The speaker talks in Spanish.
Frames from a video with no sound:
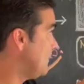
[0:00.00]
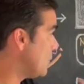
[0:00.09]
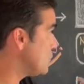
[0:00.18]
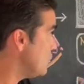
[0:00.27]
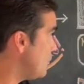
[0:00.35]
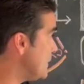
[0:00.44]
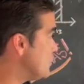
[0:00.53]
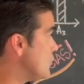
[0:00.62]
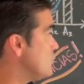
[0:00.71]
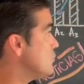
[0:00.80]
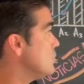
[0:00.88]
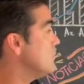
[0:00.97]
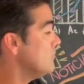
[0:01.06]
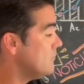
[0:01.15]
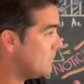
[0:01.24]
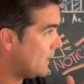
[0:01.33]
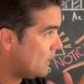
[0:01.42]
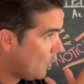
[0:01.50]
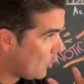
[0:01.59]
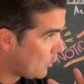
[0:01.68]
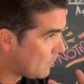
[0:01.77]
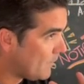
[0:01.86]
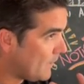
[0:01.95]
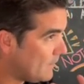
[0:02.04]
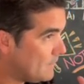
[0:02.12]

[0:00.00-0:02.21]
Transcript: por supuesto es enorme,